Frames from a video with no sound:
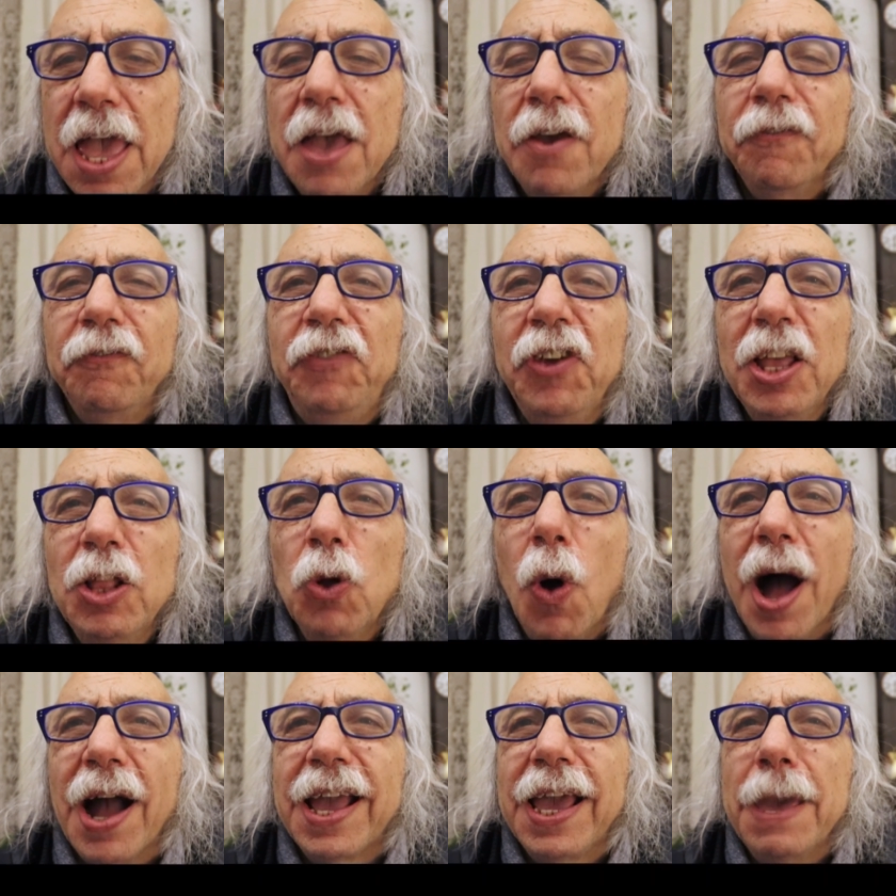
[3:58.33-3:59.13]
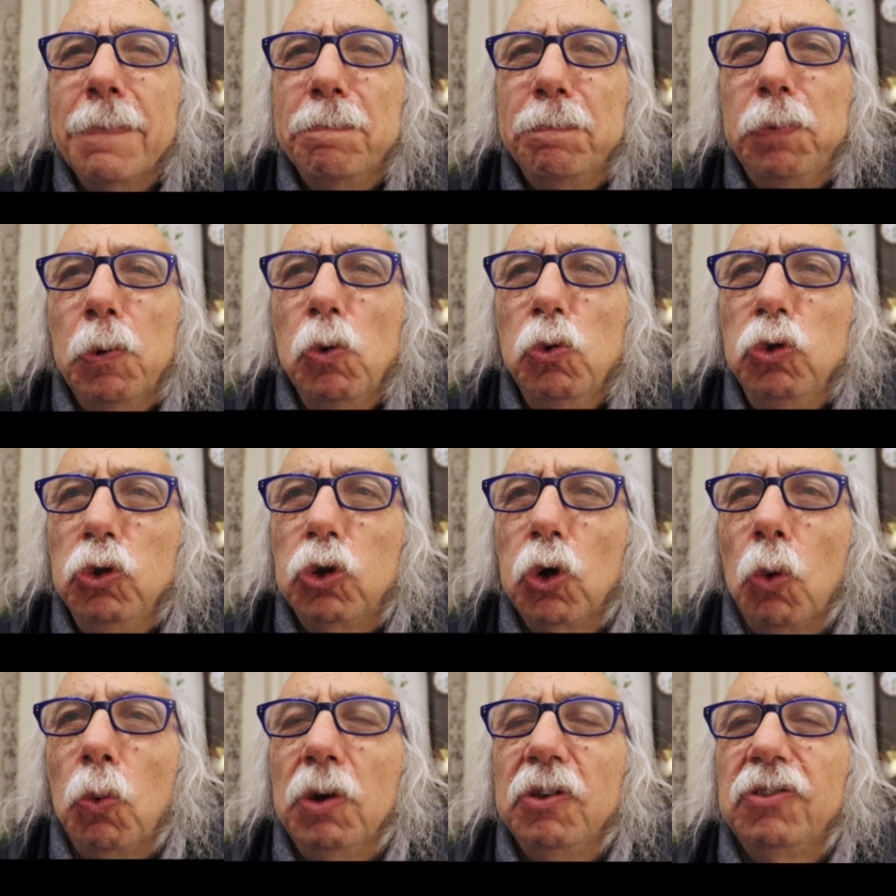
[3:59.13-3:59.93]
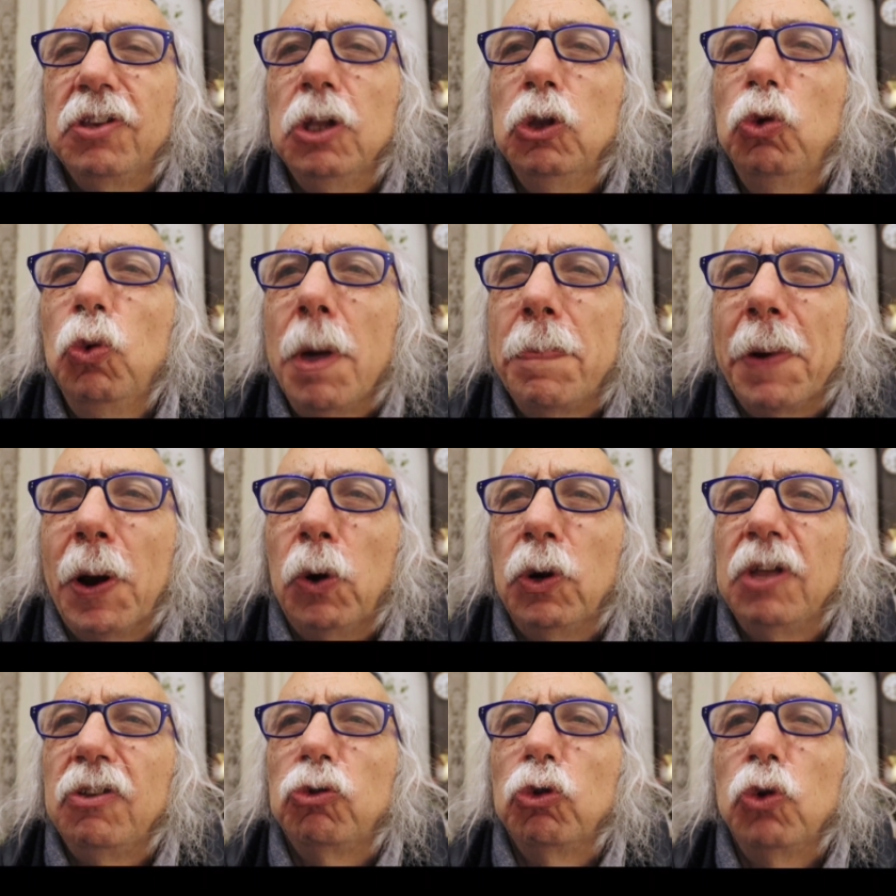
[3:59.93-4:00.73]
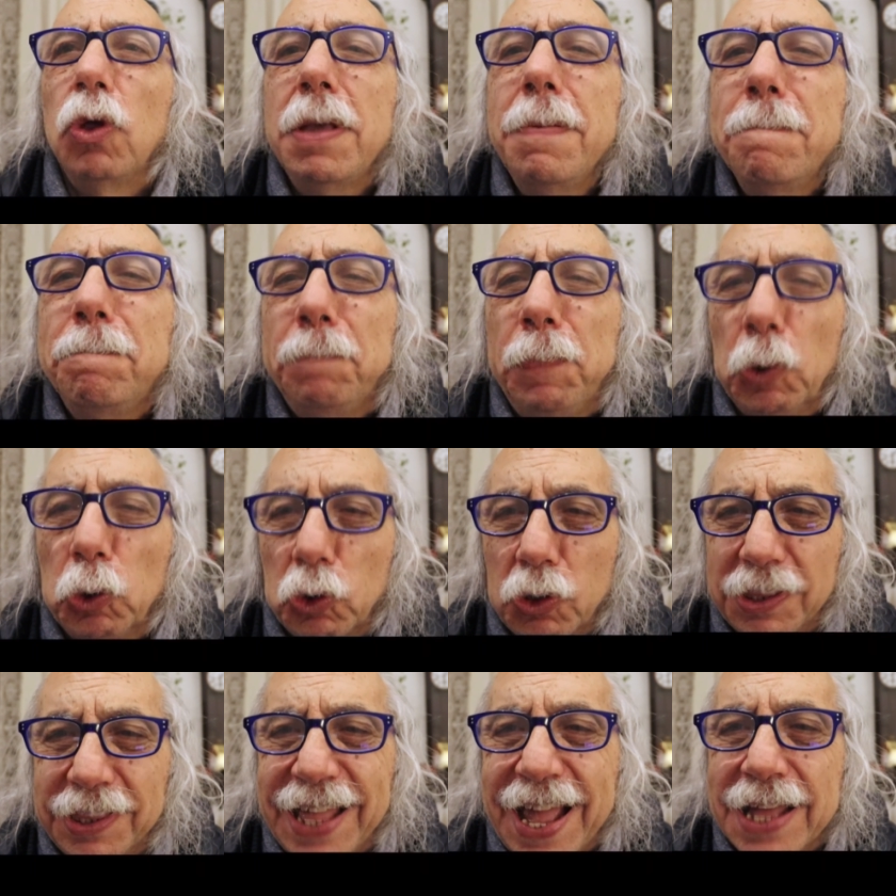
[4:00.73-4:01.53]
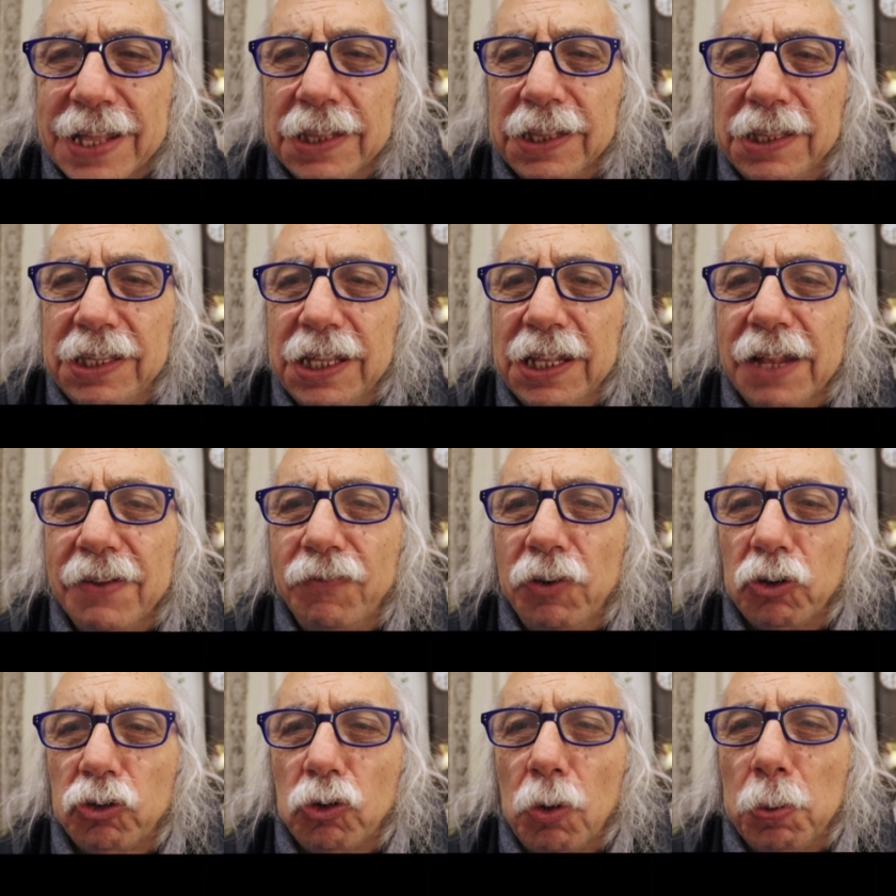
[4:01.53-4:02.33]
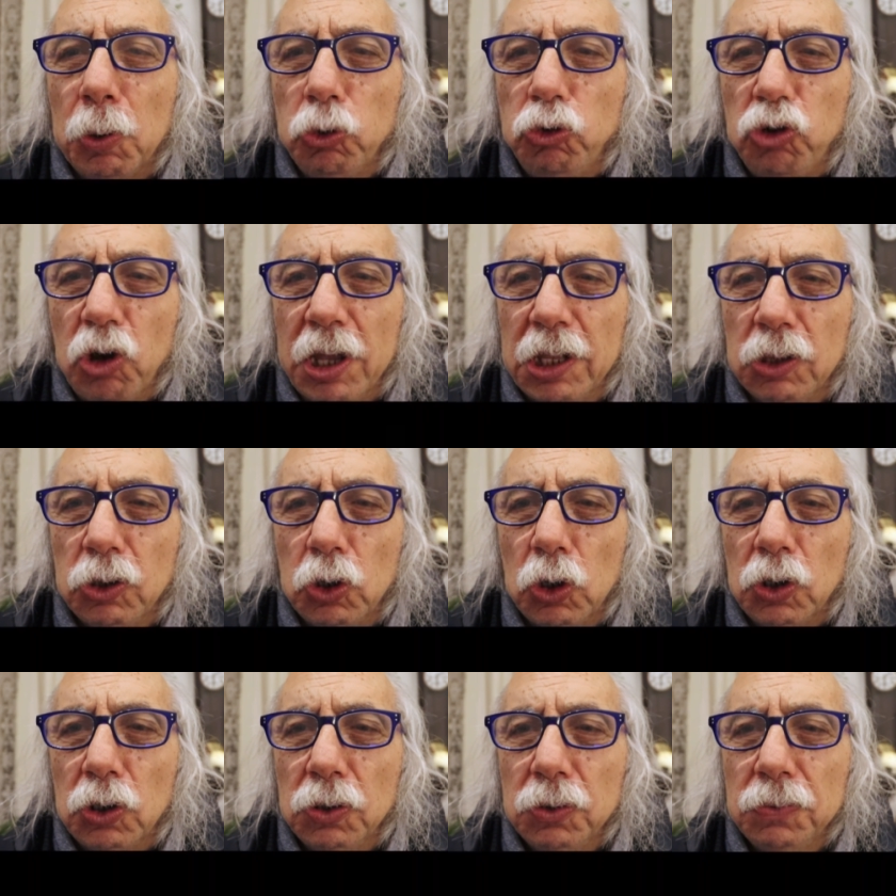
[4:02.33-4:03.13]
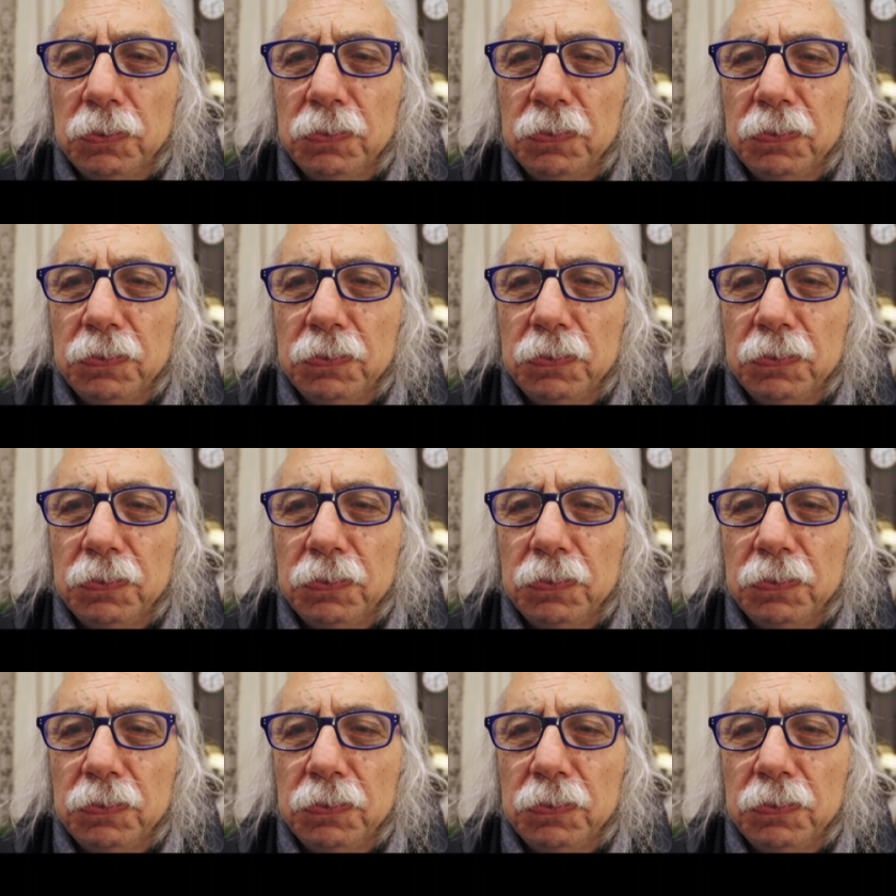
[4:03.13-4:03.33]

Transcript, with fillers: Fino a che punto queste due parole sono importanti nel vostro progetto?